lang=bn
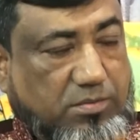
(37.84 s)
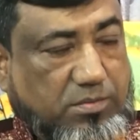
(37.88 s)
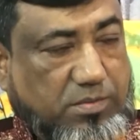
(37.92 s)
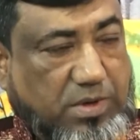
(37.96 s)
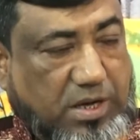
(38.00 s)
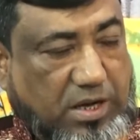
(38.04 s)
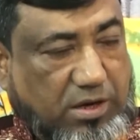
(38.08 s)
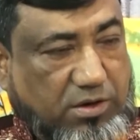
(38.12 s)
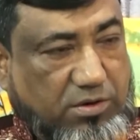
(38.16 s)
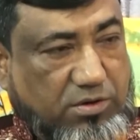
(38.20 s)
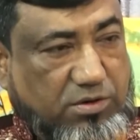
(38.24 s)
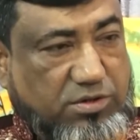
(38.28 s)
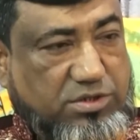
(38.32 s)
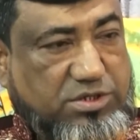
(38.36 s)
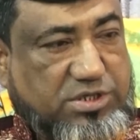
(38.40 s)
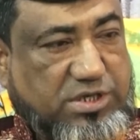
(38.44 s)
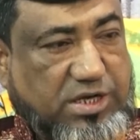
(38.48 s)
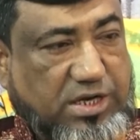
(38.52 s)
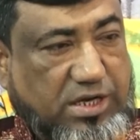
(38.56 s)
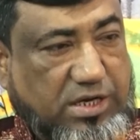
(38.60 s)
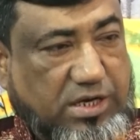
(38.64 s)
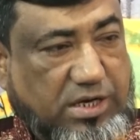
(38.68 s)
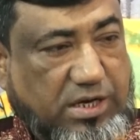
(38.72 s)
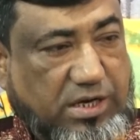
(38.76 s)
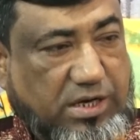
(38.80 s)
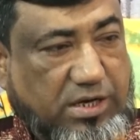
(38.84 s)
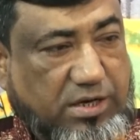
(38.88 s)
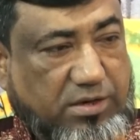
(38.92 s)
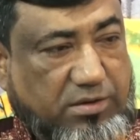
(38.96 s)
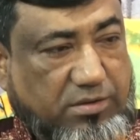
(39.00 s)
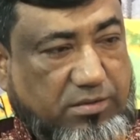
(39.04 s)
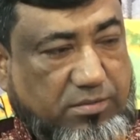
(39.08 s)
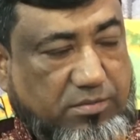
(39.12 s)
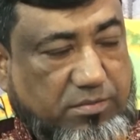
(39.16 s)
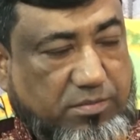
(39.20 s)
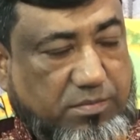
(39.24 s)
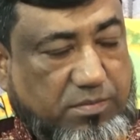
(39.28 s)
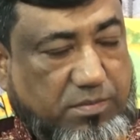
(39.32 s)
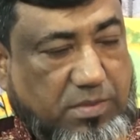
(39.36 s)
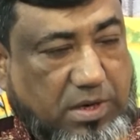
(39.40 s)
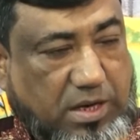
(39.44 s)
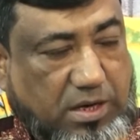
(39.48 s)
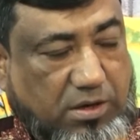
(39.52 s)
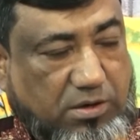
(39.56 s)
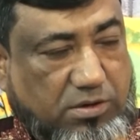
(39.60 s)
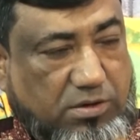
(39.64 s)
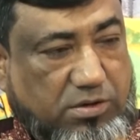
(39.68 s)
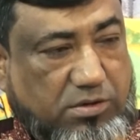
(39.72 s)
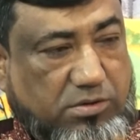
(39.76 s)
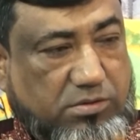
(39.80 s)
ভালো ছেলে
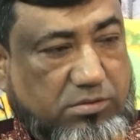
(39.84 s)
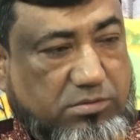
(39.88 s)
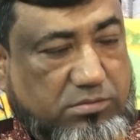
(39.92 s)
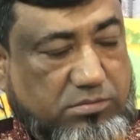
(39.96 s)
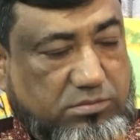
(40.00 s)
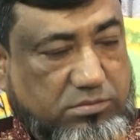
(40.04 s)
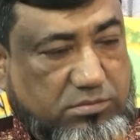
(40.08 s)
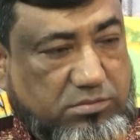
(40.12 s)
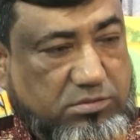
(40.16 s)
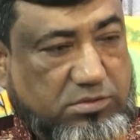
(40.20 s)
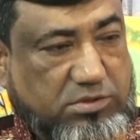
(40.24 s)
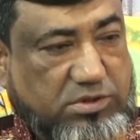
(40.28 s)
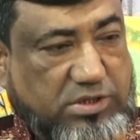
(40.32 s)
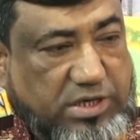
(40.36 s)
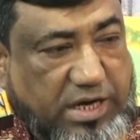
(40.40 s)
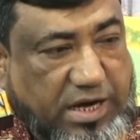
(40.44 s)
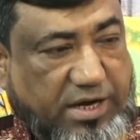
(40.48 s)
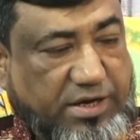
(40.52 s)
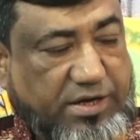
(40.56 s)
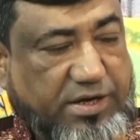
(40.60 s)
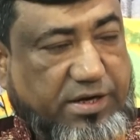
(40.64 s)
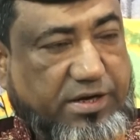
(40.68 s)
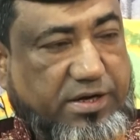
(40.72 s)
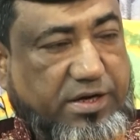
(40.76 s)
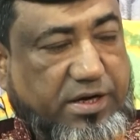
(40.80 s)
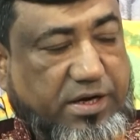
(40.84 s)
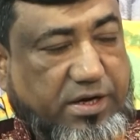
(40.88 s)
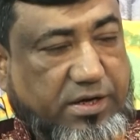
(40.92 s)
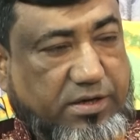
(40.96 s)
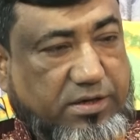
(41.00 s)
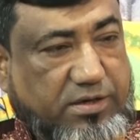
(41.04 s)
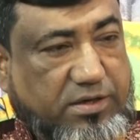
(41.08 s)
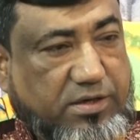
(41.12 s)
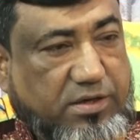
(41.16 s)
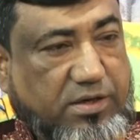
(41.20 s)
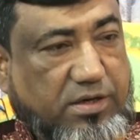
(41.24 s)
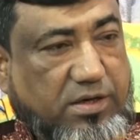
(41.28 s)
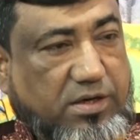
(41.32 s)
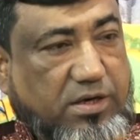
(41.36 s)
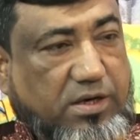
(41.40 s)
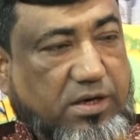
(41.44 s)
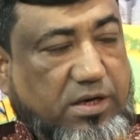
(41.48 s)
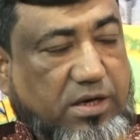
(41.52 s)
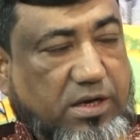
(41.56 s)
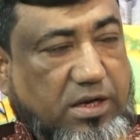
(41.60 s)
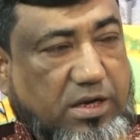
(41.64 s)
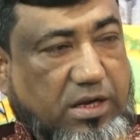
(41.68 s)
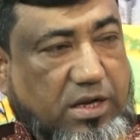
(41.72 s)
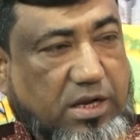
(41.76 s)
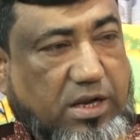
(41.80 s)
ভালো ক্যান্ডিডেট
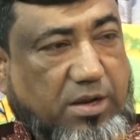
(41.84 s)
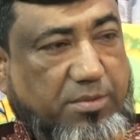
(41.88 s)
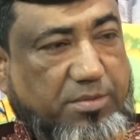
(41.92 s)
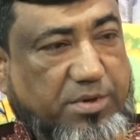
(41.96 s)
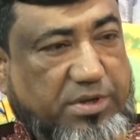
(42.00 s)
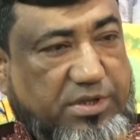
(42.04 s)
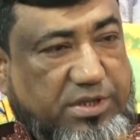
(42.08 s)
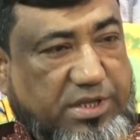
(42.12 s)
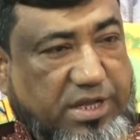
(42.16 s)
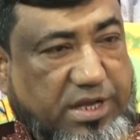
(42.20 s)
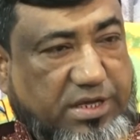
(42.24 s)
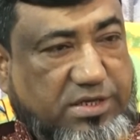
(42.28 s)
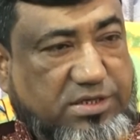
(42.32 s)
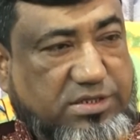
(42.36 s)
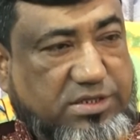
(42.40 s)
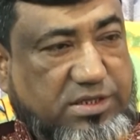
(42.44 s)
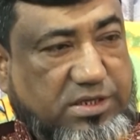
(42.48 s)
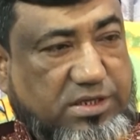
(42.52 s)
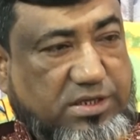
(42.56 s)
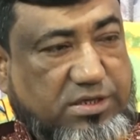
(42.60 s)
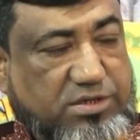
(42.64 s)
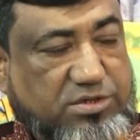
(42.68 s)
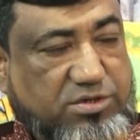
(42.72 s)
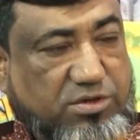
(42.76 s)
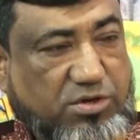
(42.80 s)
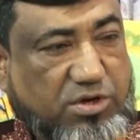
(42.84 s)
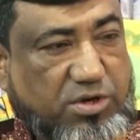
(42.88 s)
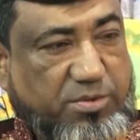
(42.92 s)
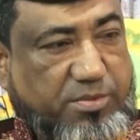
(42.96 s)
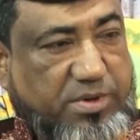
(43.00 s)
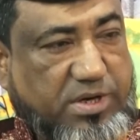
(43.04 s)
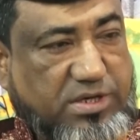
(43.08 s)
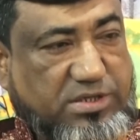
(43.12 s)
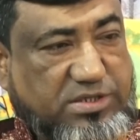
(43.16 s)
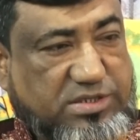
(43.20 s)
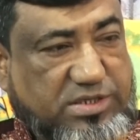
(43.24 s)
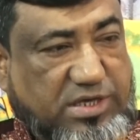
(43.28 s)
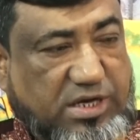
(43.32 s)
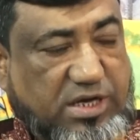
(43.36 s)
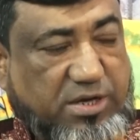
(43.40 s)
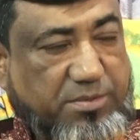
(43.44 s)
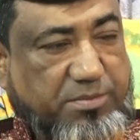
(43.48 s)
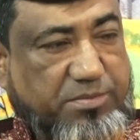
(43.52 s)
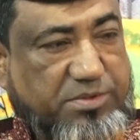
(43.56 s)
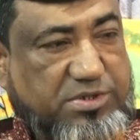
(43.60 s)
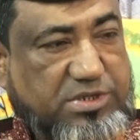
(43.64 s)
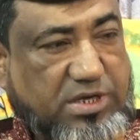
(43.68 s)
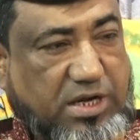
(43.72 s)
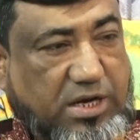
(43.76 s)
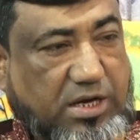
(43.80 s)
আমি দেখছি সলিমান সেলিম
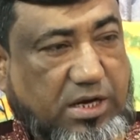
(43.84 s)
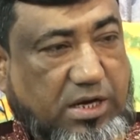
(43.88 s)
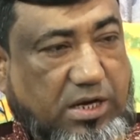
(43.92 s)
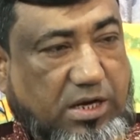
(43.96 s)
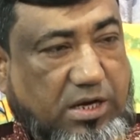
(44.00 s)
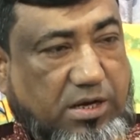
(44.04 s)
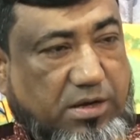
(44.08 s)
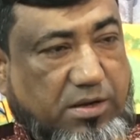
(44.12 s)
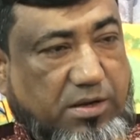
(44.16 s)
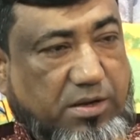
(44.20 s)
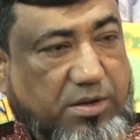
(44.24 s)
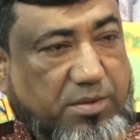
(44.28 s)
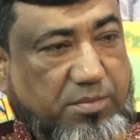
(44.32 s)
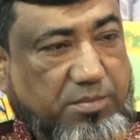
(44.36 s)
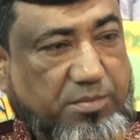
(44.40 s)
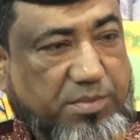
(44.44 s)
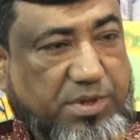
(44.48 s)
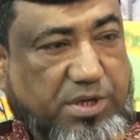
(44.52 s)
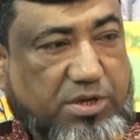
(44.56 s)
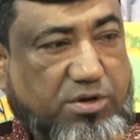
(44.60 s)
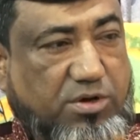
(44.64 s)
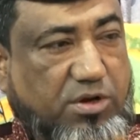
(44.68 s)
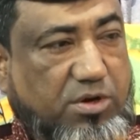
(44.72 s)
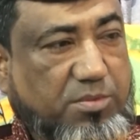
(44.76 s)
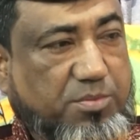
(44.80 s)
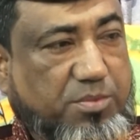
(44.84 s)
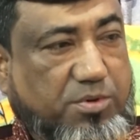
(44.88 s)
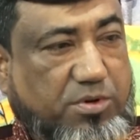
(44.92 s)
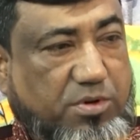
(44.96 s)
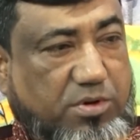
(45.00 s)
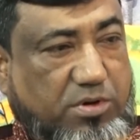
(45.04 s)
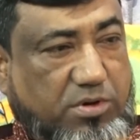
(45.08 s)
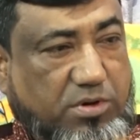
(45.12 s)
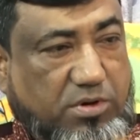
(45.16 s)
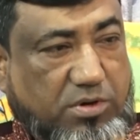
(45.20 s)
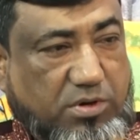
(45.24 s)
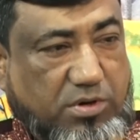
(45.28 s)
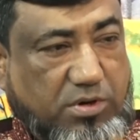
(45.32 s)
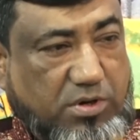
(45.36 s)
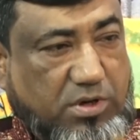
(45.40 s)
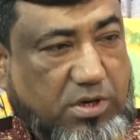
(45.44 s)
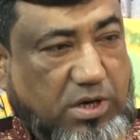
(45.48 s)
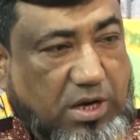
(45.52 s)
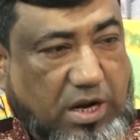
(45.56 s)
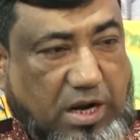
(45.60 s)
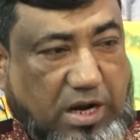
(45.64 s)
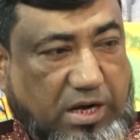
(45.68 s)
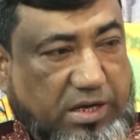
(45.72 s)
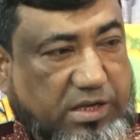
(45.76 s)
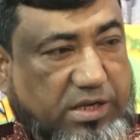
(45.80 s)
ছাড়া বিকল্প
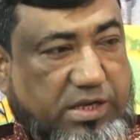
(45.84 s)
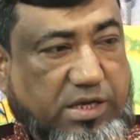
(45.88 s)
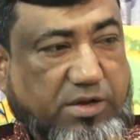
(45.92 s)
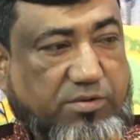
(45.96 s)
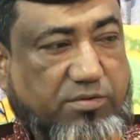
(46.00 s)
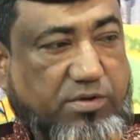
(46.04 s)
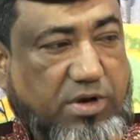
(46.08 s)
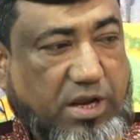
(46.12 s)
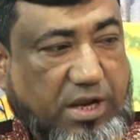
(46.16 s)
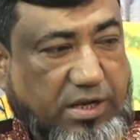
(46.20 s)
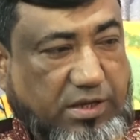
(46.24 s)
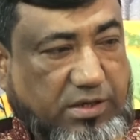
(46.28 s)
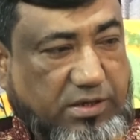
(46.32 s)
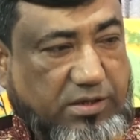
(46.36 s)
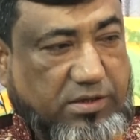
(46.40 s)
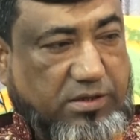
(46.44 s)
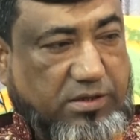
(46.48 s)
আর কেউ নাই